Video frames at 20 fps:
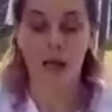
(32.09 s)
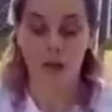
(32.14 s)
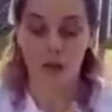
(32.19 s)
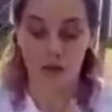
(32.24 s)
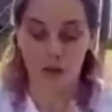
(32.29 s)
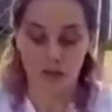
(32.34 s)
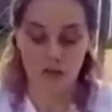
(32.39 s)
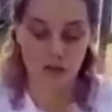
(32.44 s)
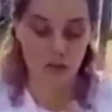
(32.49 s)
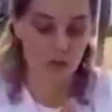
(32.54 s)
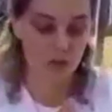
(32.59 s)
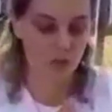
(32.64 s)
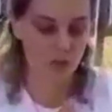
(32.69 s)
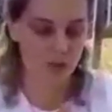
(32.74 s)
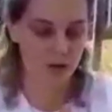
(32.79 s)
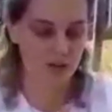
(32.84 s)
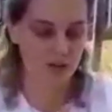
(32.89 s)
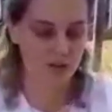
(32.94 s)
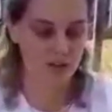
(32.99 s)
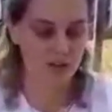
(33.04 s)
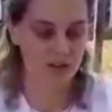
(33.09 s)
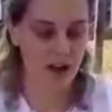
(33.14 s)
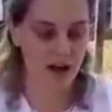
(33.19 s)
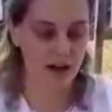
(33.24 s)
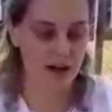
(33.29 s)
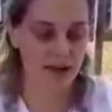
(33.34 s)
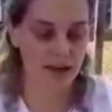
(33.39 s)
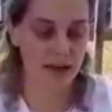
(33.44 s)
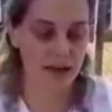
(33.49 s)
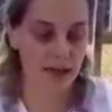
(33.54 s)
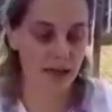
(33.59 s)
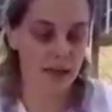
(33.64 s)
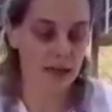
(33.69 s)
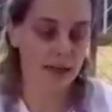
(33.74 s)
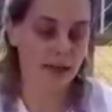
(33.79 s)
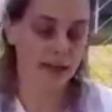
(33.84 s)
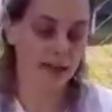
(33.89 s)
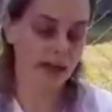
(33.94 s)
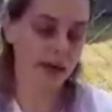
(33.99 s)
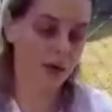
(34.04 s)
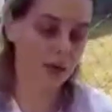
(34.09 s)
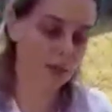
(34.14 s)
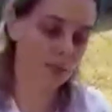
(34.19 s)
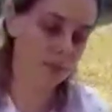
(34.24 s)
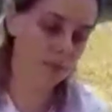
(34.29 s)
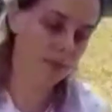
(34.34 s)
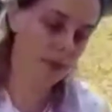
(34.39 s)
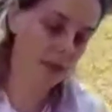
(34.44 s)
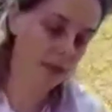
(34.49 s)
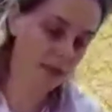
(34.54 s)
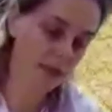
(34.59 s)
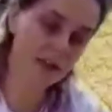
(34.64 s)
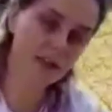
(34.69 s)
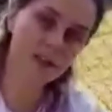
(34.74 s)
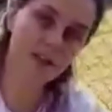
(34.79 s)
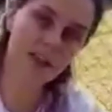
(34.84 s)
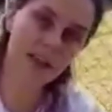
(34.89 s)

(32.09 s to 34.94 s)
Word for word: Nós vamos precisar de tampinhas